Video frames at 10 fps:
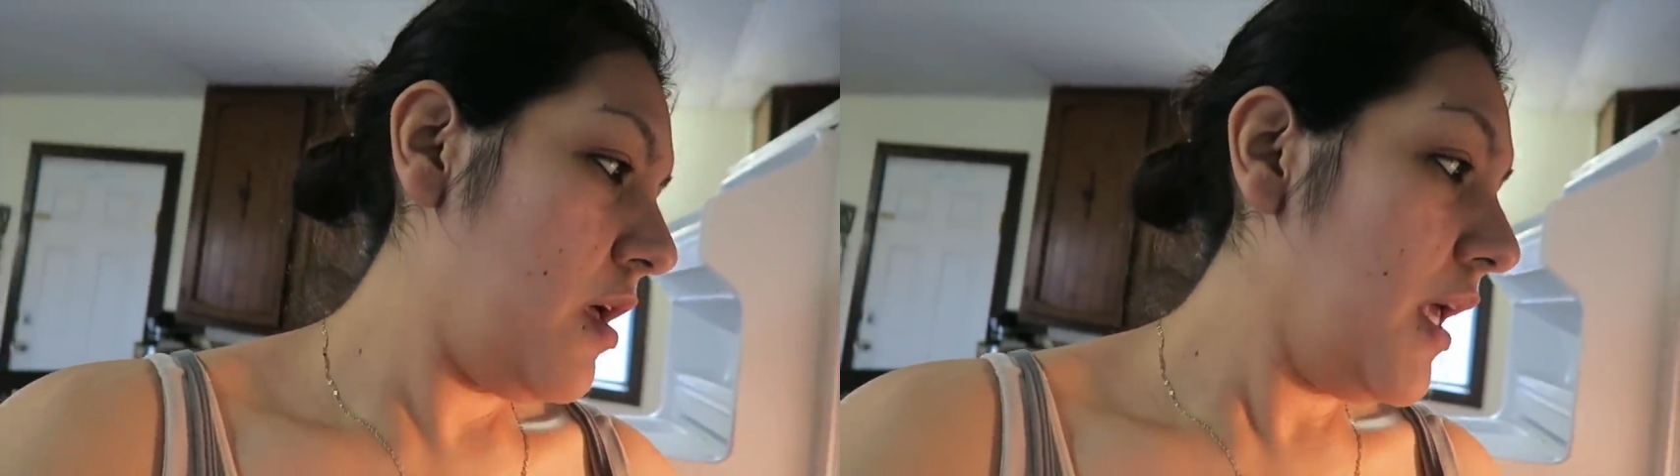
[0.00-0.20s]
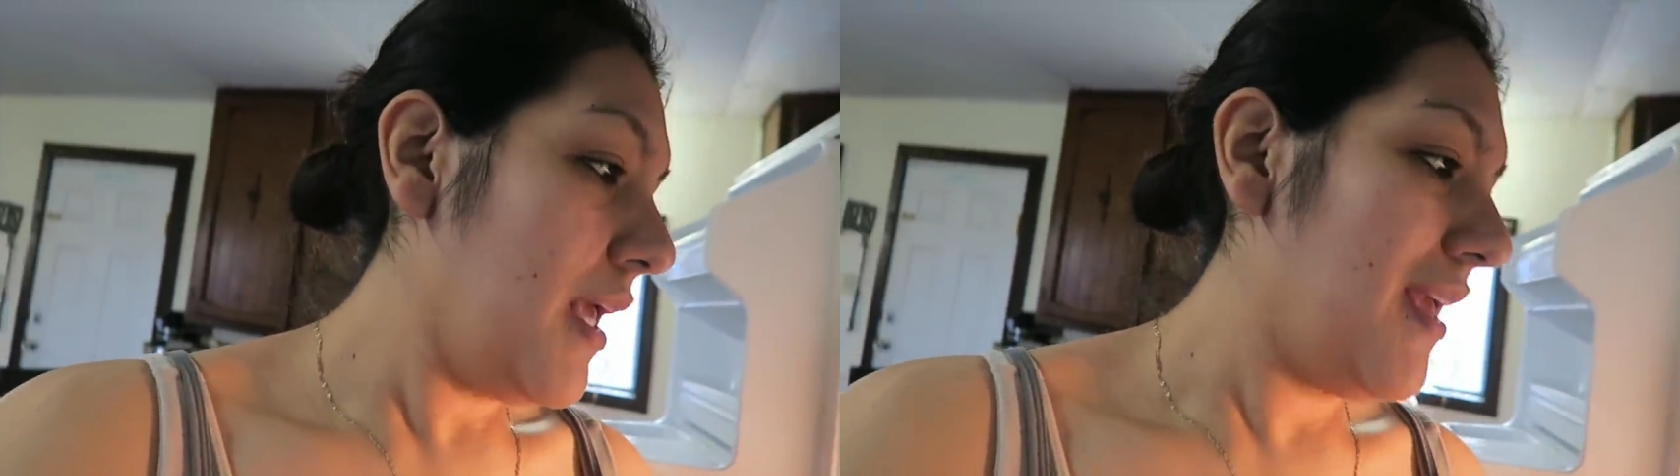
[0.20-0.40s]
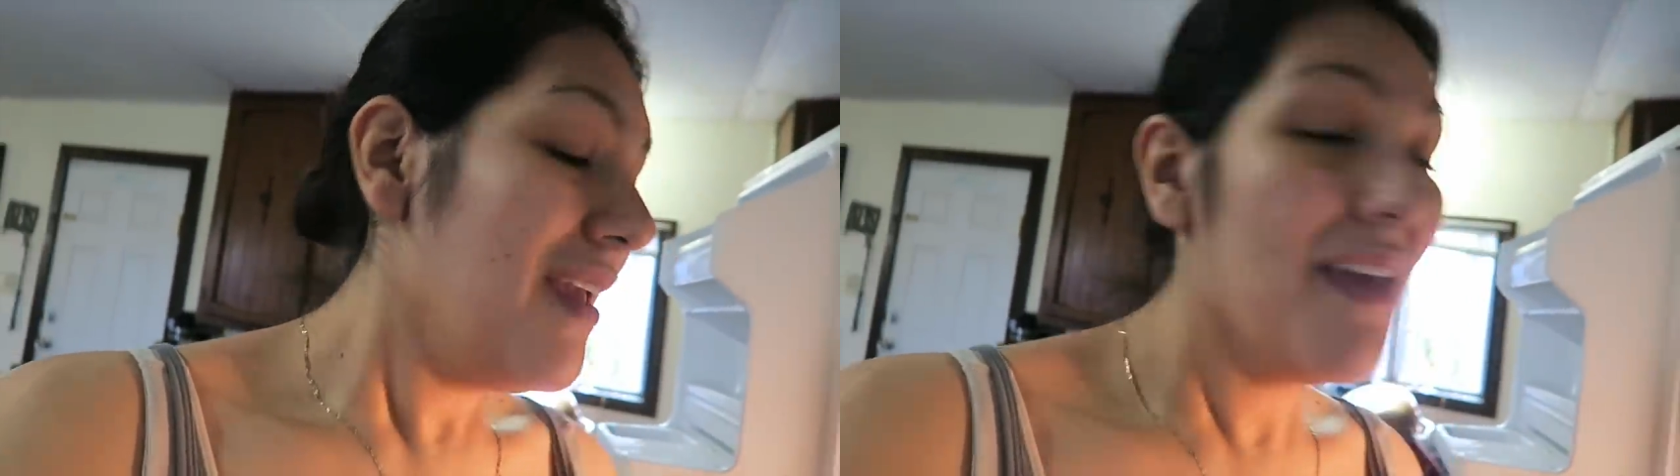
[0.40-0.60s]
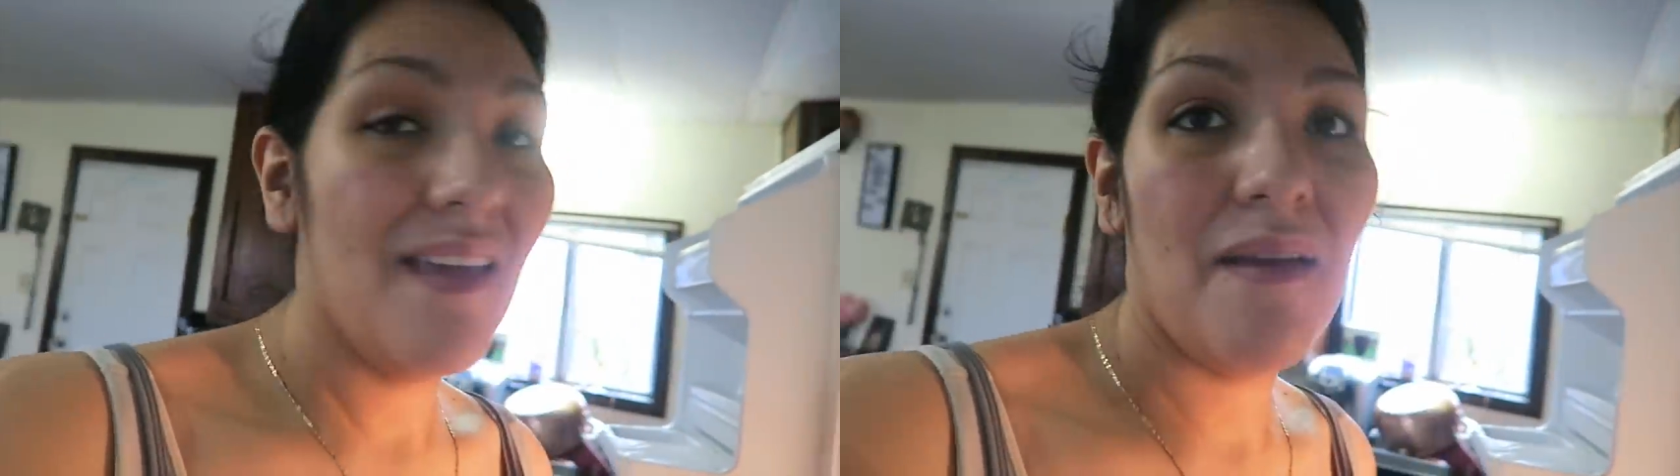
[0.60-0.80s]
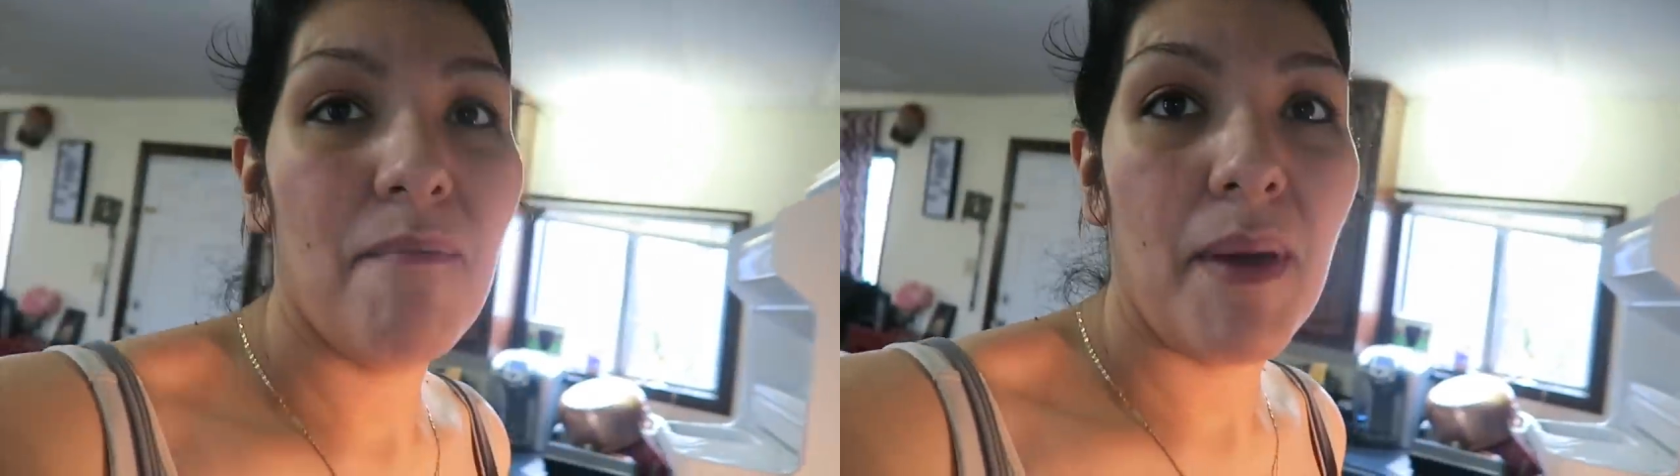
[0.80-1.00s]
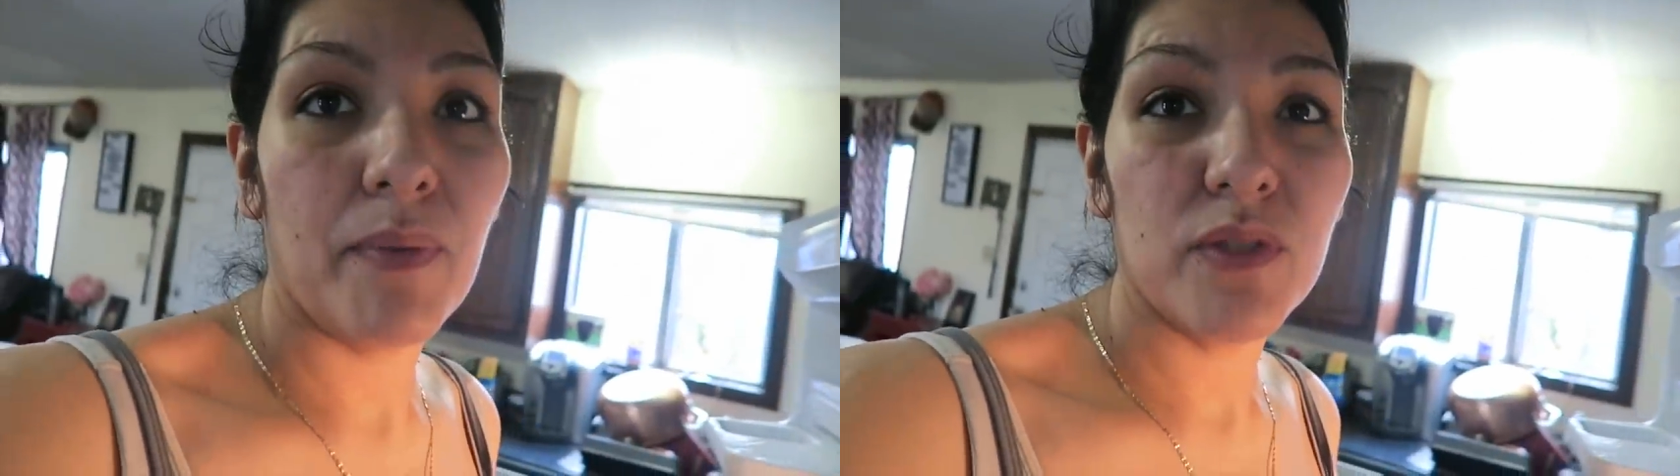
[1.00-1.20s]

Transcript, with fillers: Y me